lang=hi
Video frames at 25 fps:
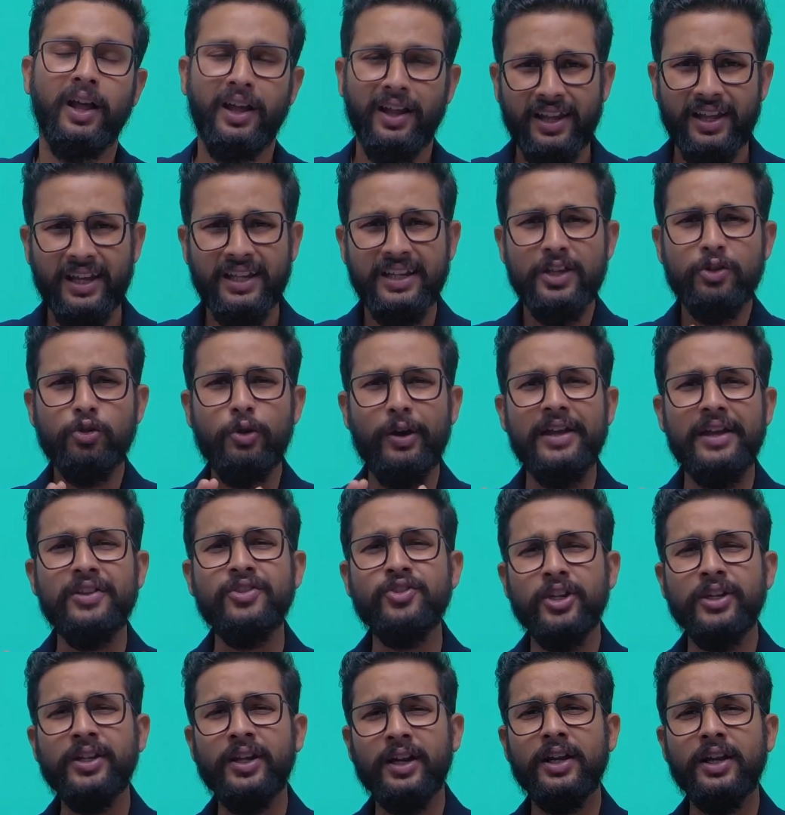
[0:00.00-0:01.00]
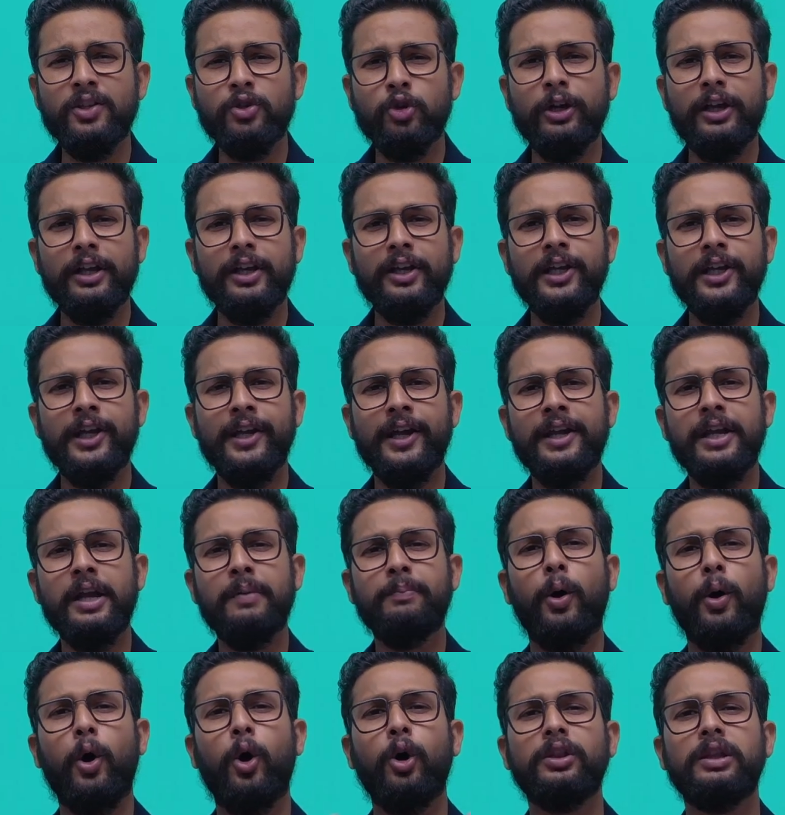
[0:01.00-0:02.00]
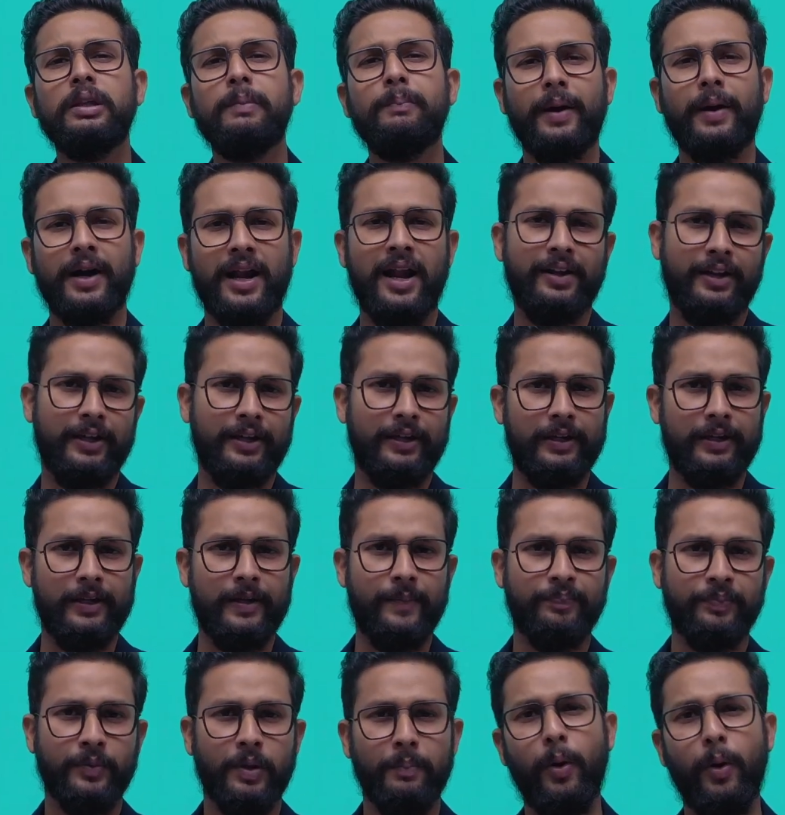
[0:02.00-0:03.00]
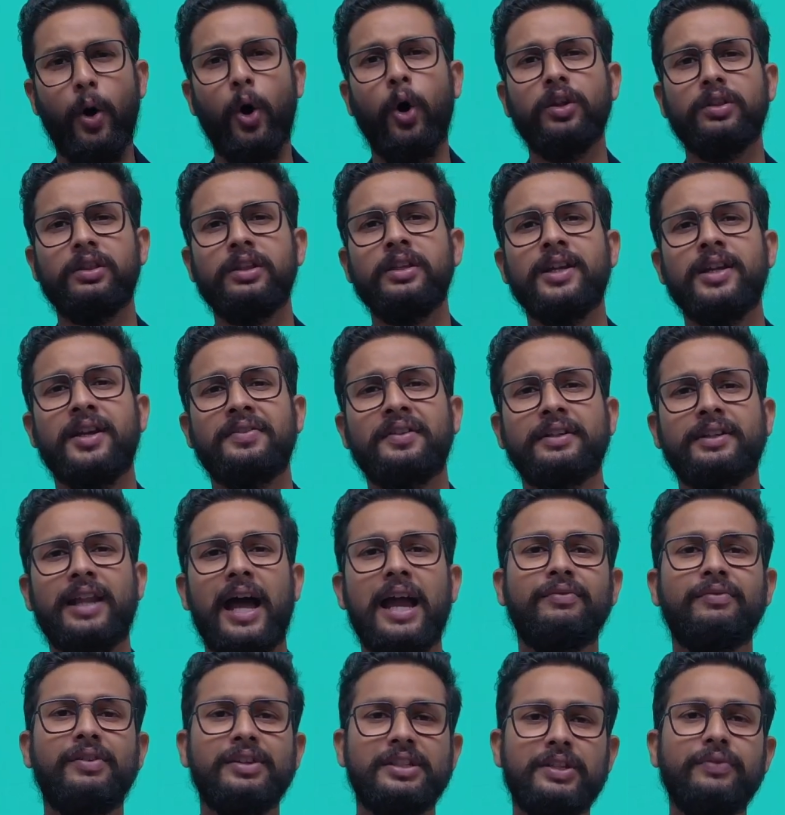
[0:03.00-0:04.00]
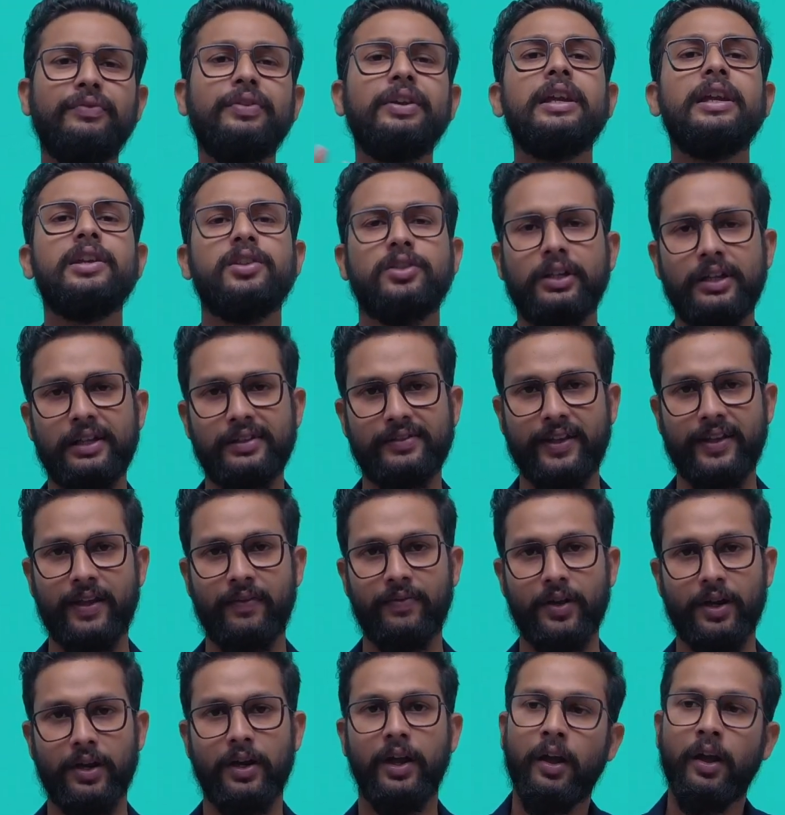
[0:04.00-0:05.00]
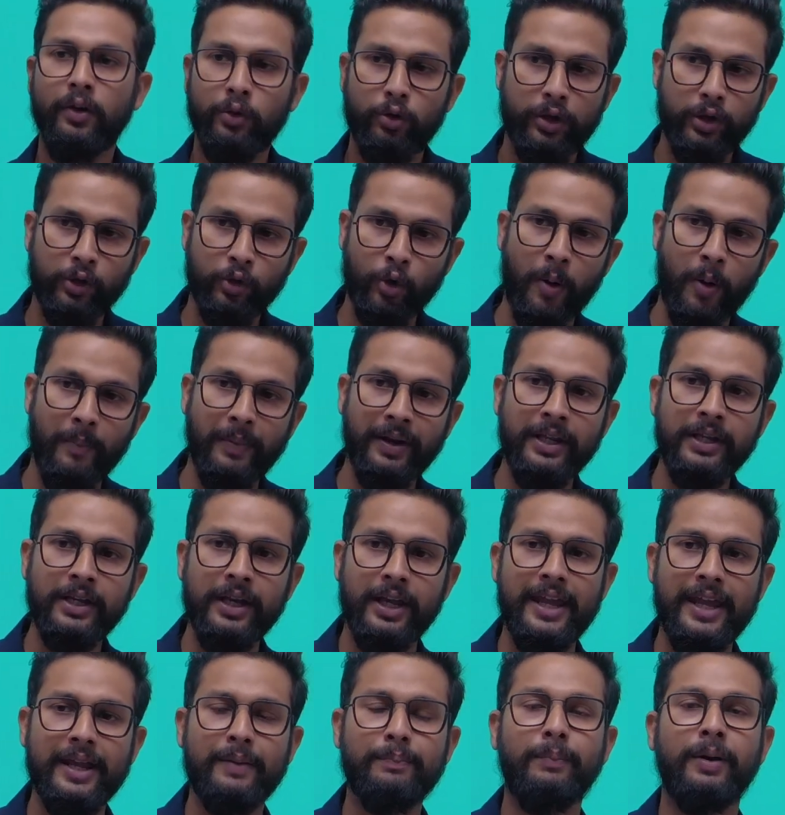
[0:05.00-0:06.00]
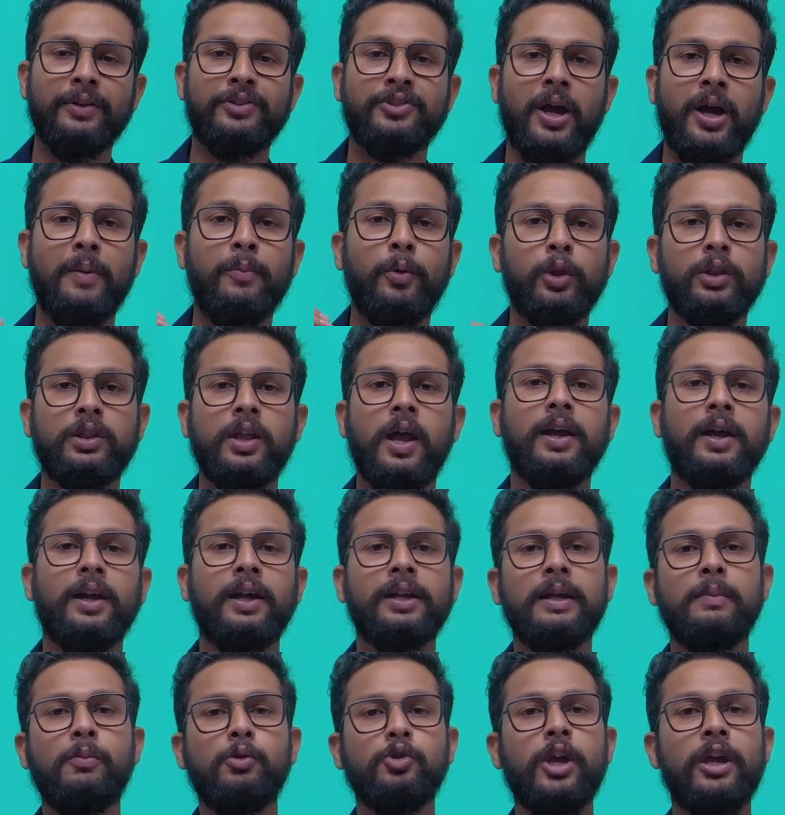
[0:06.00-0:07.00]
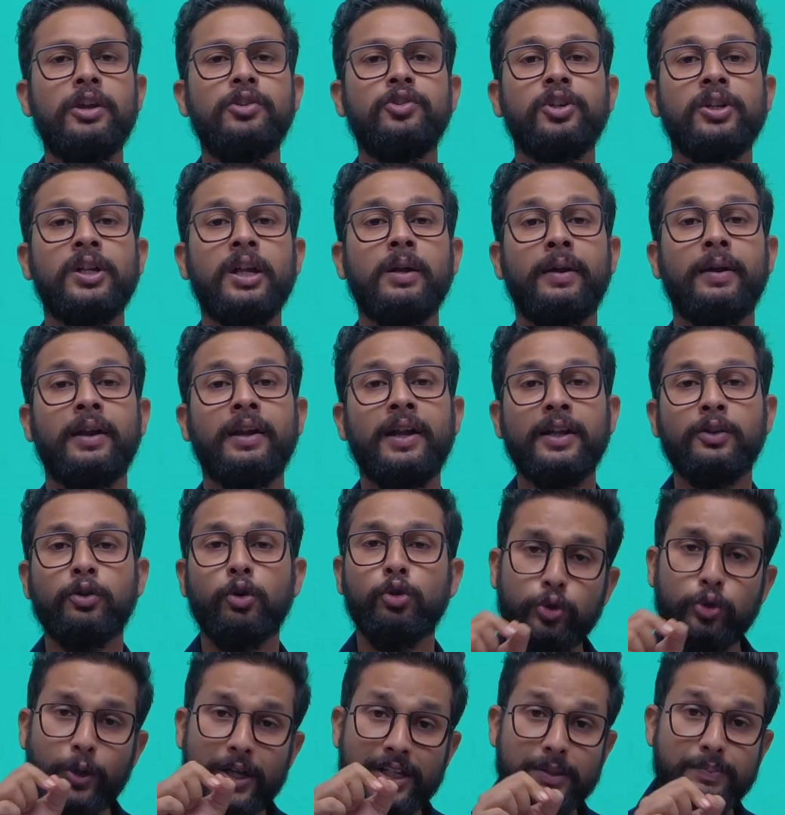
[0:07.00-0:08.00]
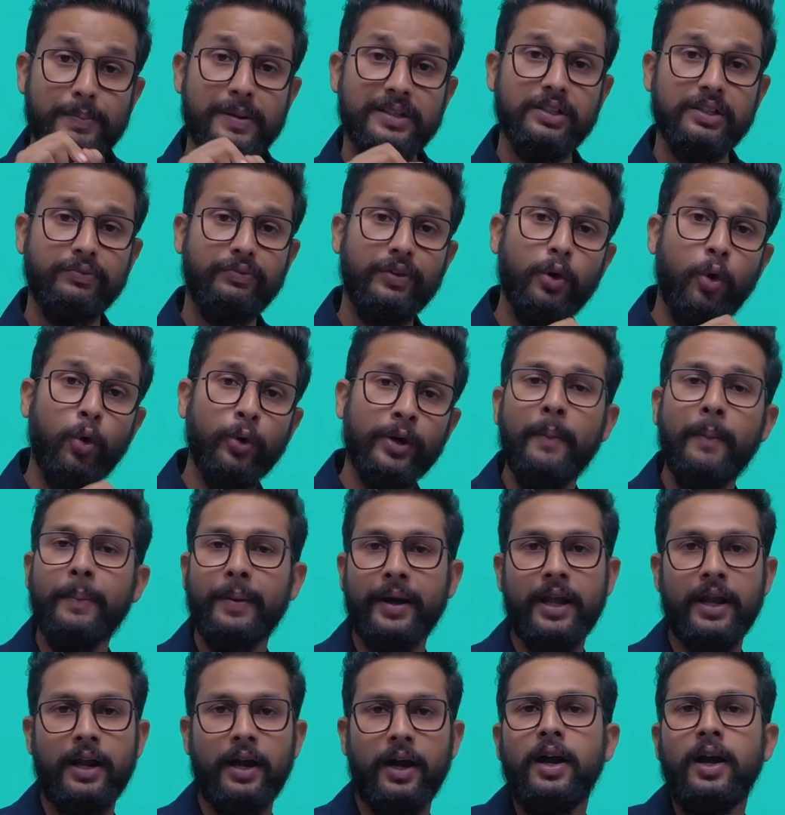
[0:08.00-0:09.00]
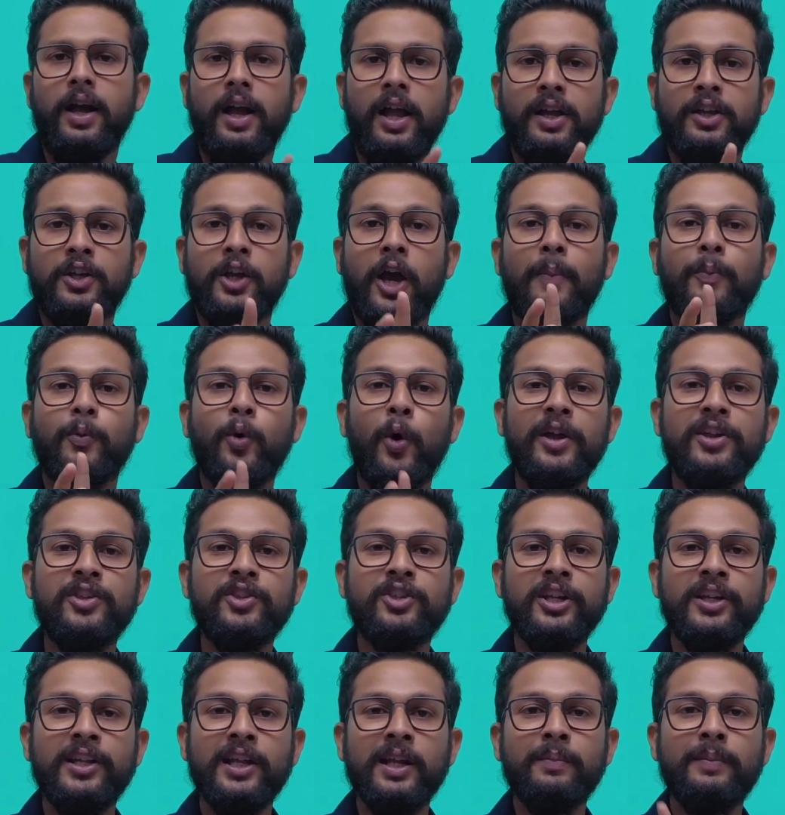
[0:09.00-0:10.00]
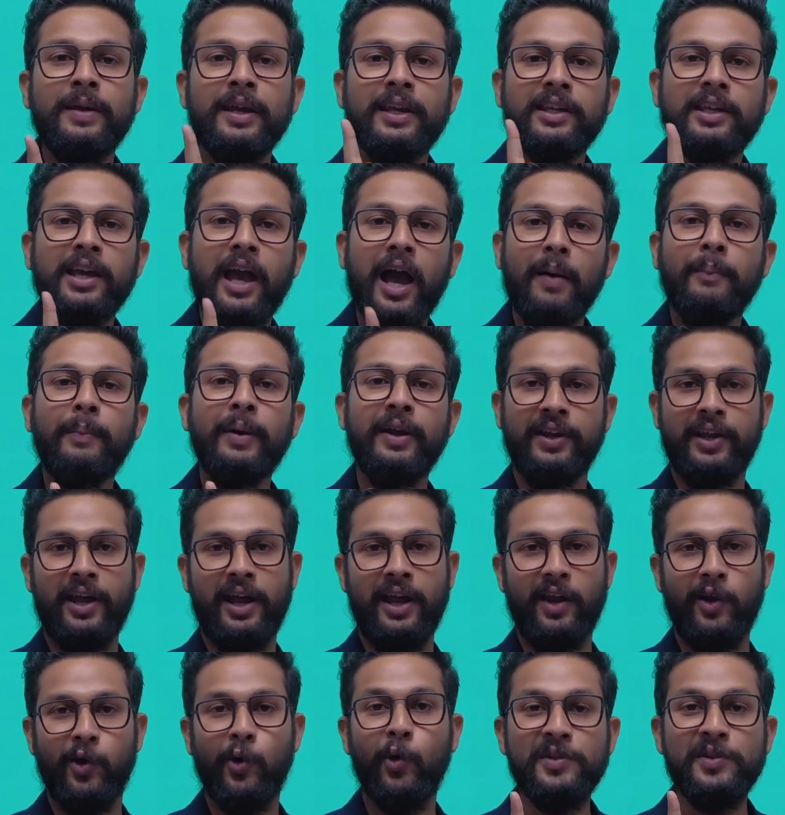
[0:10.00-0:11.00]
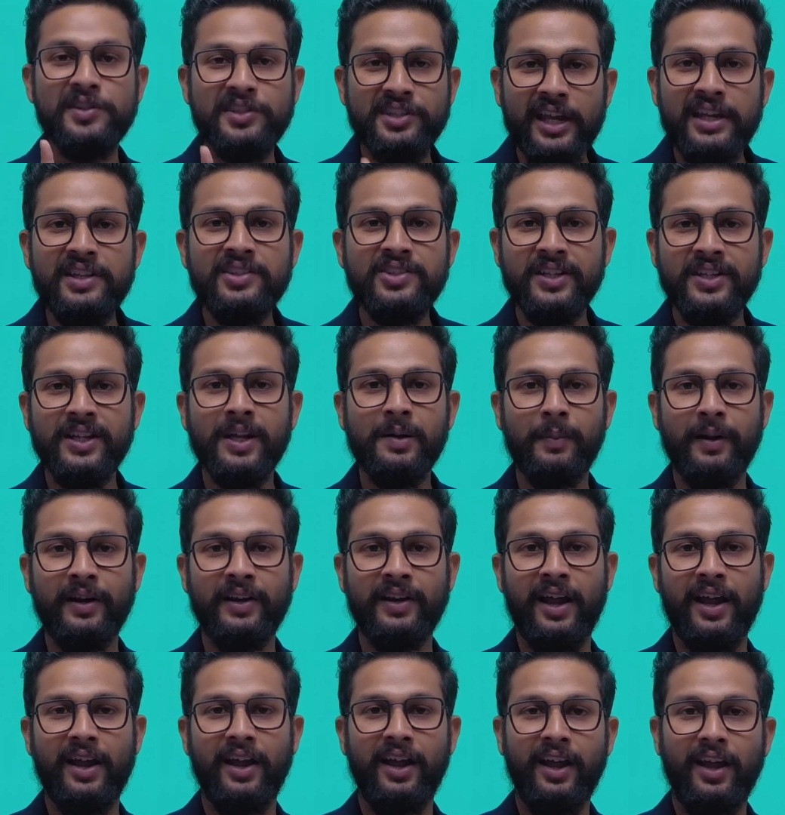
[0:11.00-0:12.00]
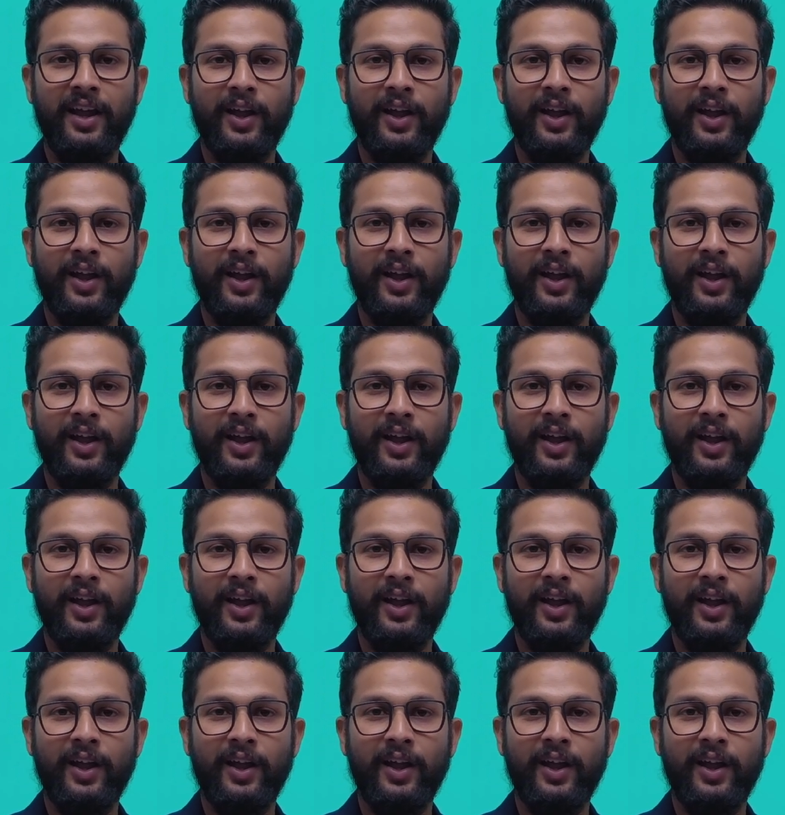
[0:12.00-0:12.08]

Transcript: लेकिन ये जो इंजीनियर का जो डिग्री है ना एक बहुत ही बड़ा डिग्री है बहुत ही ज्यादा डायवर्सिफिकेशन है इसके अंदर क्योंकि नॉर्मली एक बच्चा बोलता है अगर कि मुझे इंजीनियर बनना है तो उसको एक स्पेसिफिक होना पड़ेगा कि आपको इंजीनियर में क्या बनना है कौन सा इंजीनियर बनना है